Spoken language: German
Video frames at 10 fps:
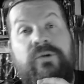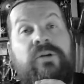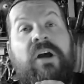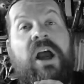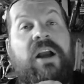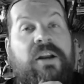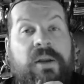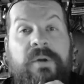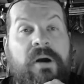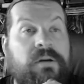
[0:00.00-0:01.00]
no Hero
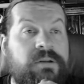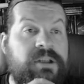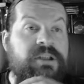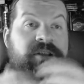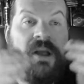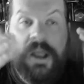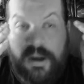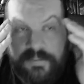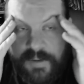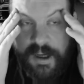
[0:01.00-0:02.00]
Academia und, und denkst dir,
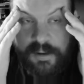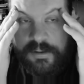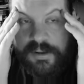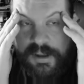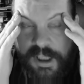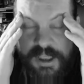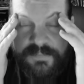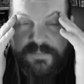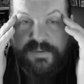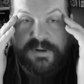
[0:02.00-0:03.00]
wow,
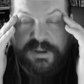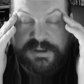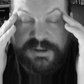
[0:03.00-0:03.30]
ebenfalls,